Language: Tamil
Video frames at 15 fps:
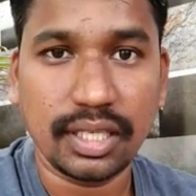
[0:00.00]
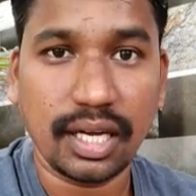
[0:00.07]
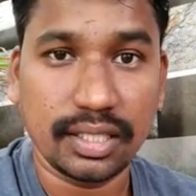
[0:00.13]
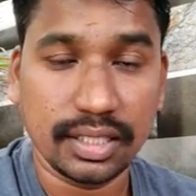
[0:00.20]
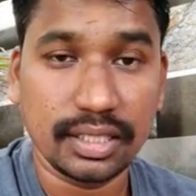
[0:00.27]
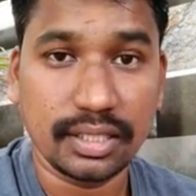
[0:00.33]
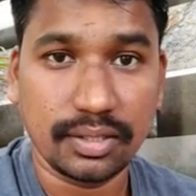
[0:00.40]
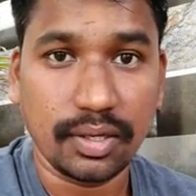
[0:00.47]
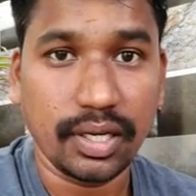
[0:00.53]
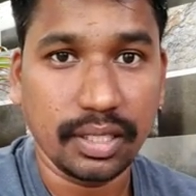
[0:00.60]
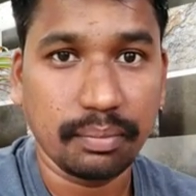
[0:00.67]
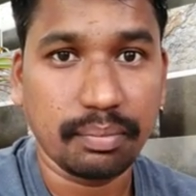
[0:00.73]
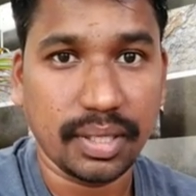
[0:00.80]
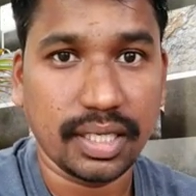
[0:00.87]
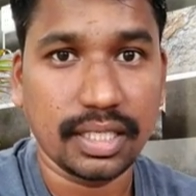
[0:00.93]
அந்த
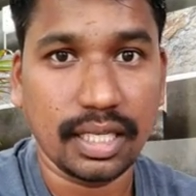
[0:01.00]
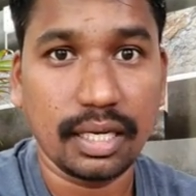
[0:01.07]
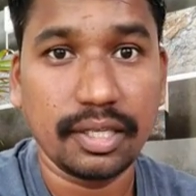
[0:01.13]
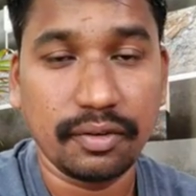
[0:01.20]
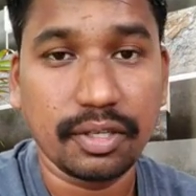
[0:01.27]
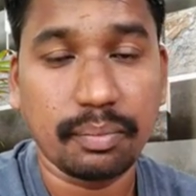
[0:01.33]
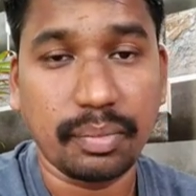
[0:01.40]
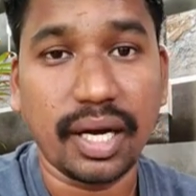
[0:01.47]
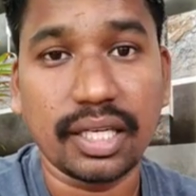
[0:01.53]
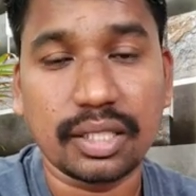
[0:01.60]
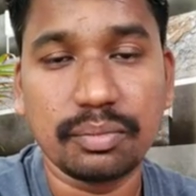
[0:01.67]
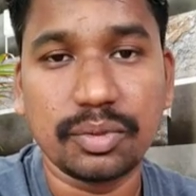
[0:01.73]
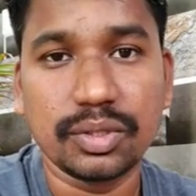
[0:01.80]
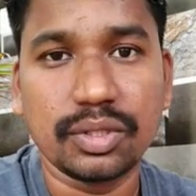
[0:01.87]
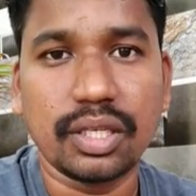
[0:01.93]
ட்ராயிங் பண்ணதெல்லாம் இவங்க
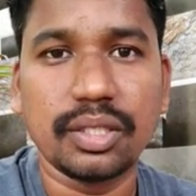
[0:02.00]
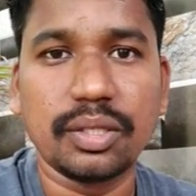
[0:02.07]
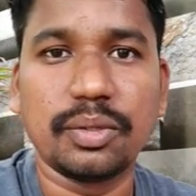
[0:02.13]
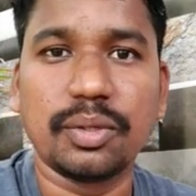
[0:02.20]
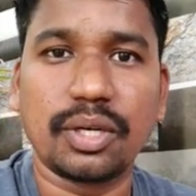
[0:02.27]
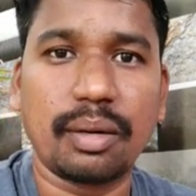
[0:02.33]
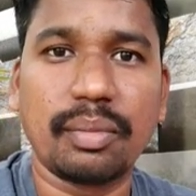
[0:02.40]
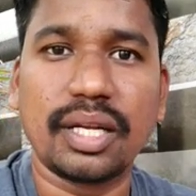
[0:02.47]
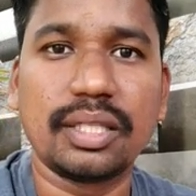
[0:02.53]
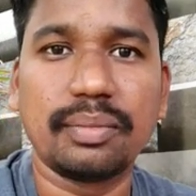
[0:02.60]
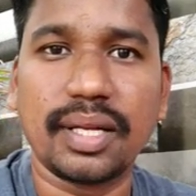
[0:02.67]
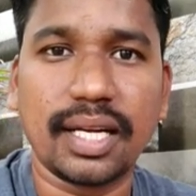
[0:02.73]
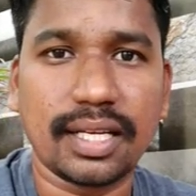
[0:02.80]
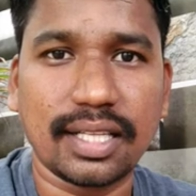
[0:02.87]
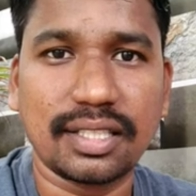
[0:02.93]
பார்க்கும்போது ஐயோ நம்மளால் இது
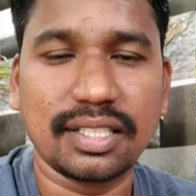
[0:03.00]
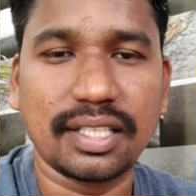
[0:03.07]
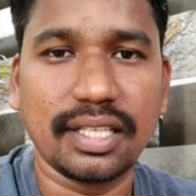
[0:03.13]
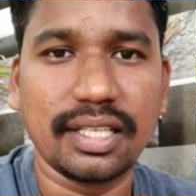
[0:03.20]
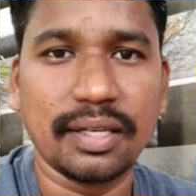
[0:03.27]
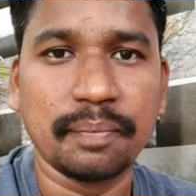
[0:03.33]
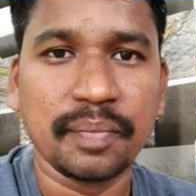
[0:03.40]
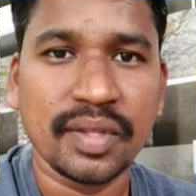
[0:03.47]
மாதிரிலாம் கற்றுக்கலையே